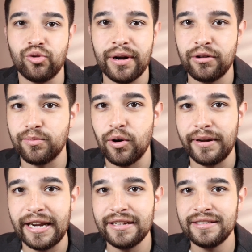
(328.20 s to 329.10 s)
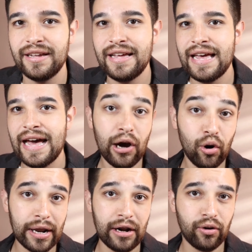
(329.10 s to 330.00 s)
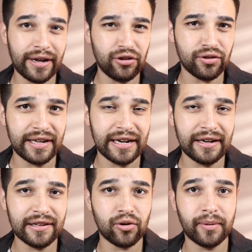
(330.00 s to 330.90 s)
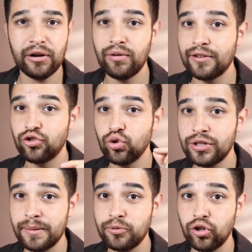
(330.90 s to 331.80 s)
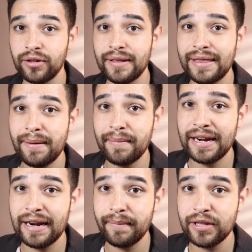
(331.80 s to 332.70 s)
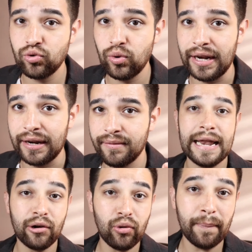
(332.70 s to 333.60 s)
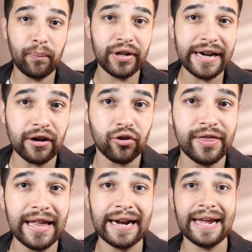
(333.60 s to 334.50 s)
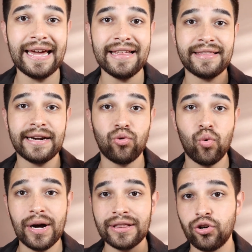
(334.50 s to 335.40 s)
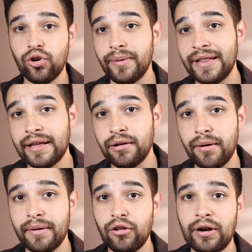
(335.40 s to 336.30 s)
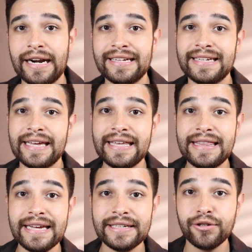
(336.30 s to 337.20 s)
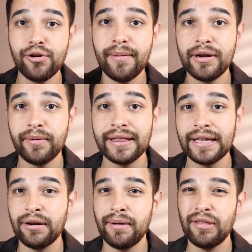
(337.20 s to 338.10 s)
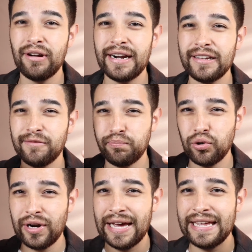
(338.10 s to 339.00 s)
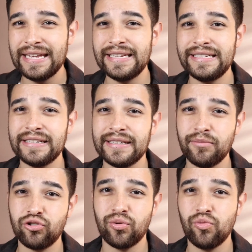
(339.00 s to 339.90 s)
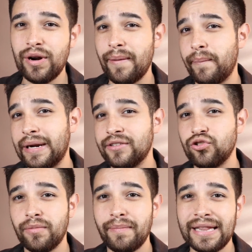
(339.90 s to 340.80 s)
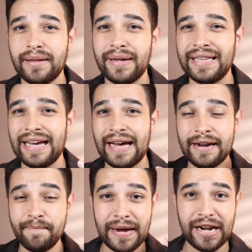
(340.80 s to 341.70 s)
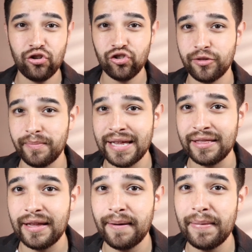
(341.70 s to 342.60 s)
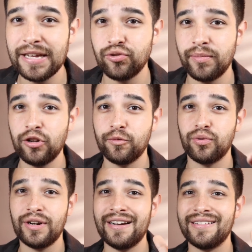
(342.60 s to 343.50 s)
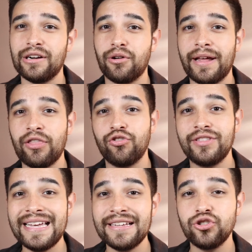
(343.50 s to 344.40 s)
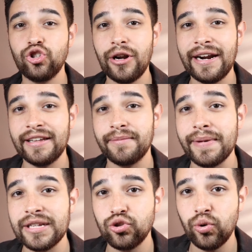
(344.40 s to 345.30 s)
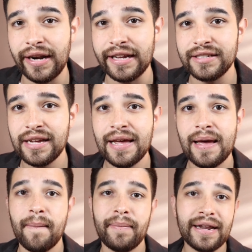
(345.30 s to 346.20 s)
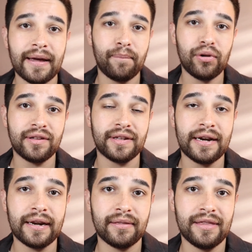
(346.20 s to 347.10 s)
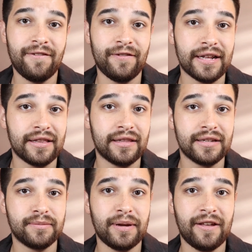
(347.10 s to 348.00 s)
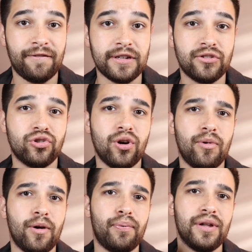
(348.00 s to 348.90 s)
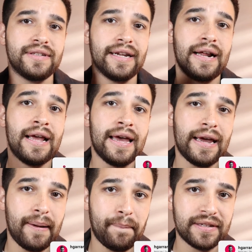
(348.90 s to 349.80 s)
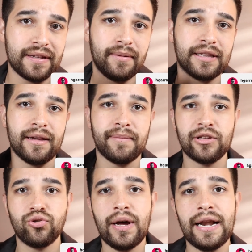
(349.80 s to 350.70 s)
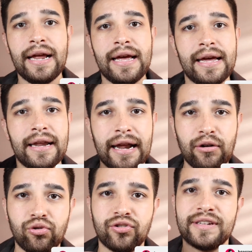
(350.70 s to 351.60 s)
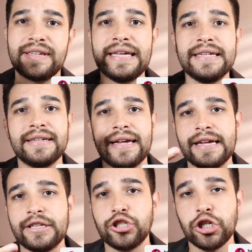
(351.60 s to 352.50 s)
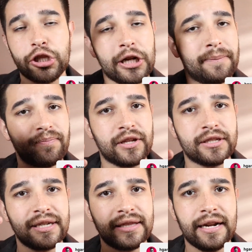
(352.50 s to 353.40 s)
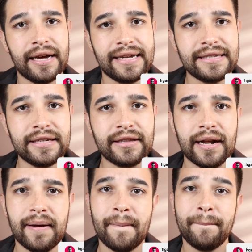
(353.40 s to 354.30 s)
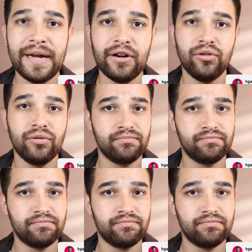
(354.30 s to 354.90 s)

juegos móviles, ahora lo que ellos quieren es cobrar una suscripción de manera mensual, la cual podría rondar entre 4.99 dólares y 19.99 dólares por ahí y si hacemos como una operación matemática velozmente, más o menos podrían estar cobrando 10 dólares mensuales para que puedas tener diferentes beneficios como lo puede ser el pase de batalla mensual, algunos skins, etcétera, etcétera, etcétera. Pero